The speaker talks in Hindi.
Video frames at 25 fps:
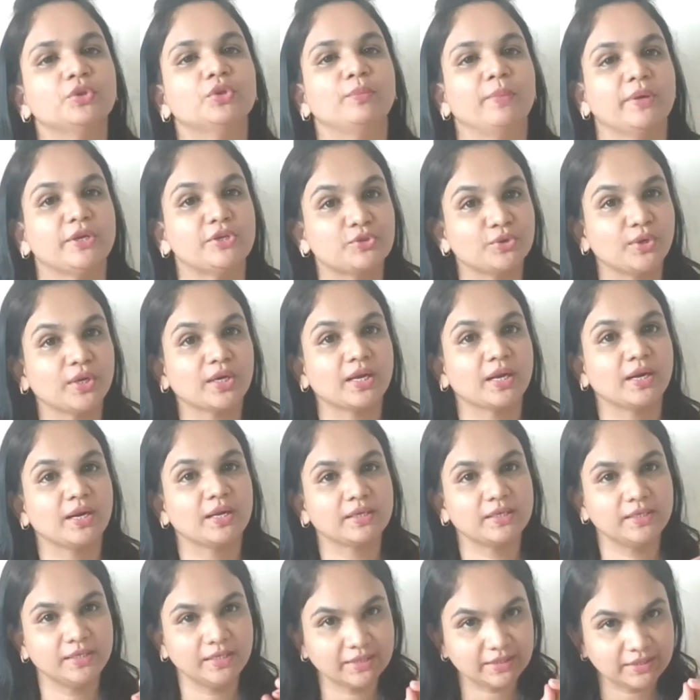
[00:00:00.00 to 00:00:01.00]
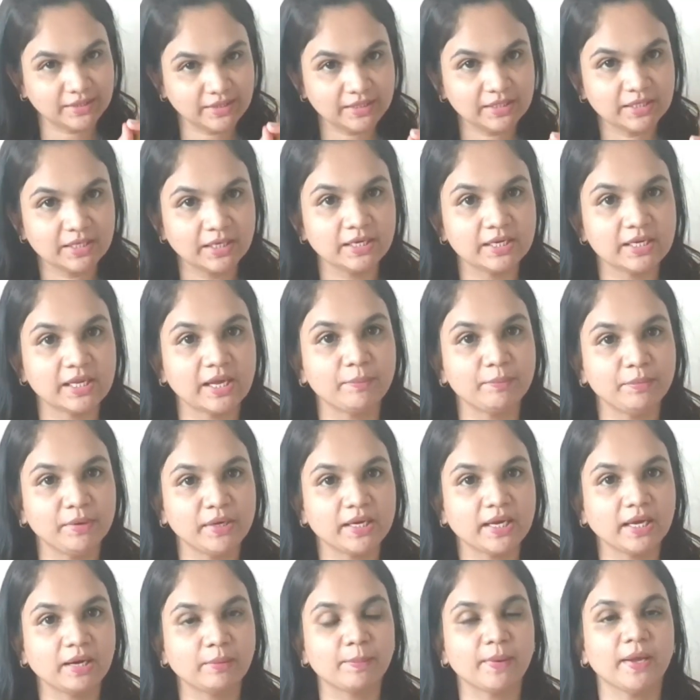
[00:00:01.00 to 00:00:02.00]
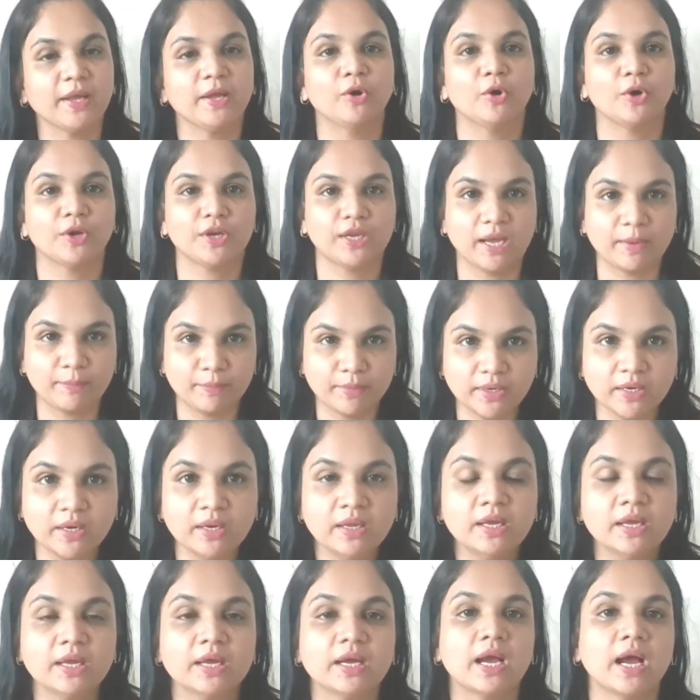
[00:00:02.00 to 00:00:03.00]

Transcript: तो मेक श्योर करा कि ये तीन घंटे आप निकल पाए और यहाँ पर